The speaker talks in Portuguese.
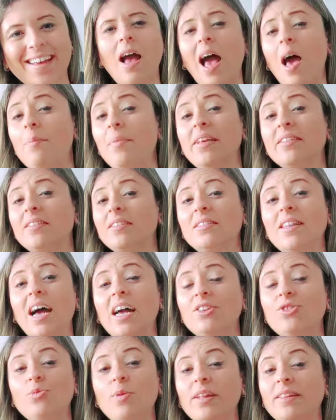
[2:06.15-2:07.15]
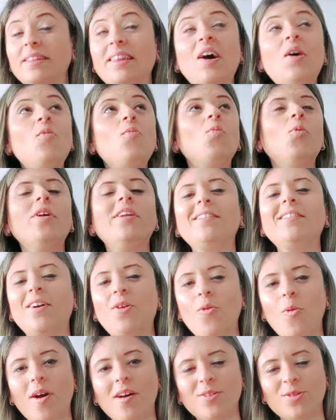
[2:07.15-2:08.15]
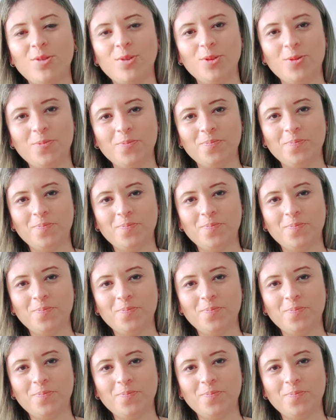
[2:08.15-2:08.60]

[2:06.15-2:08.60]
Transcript: A minha cidade não é tão bonita quanto.